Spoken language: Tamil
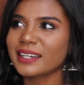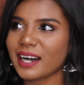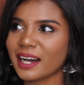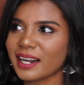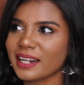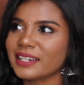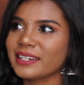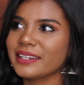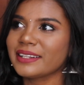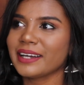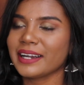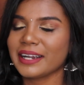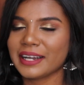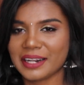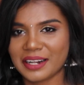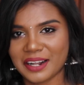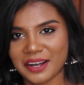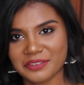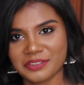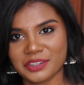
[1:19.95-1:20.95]
கரெக்ட் தான்
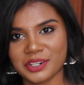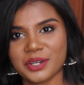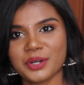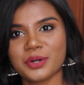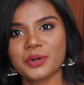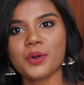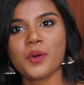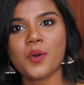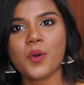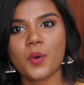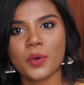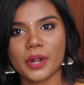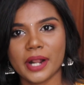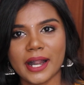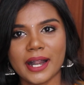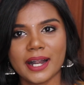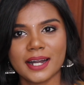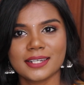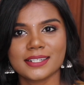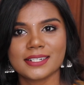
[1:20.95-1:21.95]
எல்லா வீடியோக்கும்
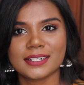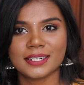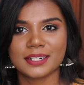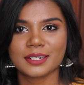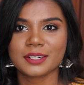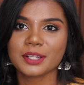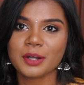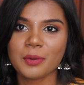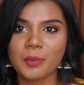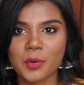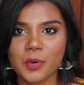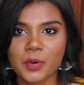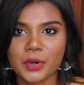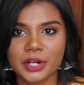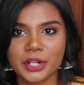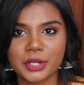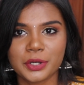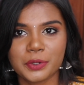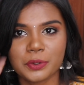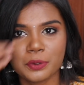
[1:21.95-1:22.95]
ஒரே ஹேர் ஸ்டைலு தான்
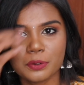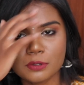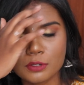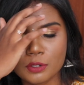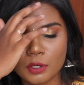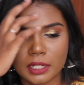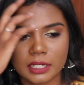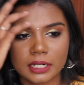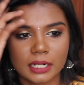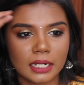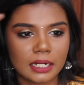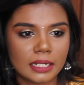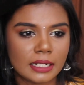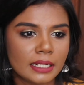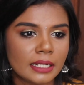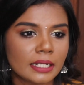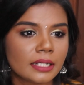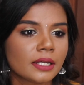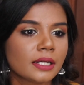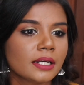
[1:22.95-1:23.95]
போர் அடிக்கும் ஸோ அதனால
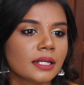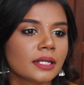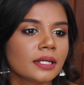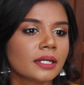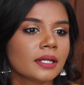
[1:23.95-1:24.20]
இன்னைக்கு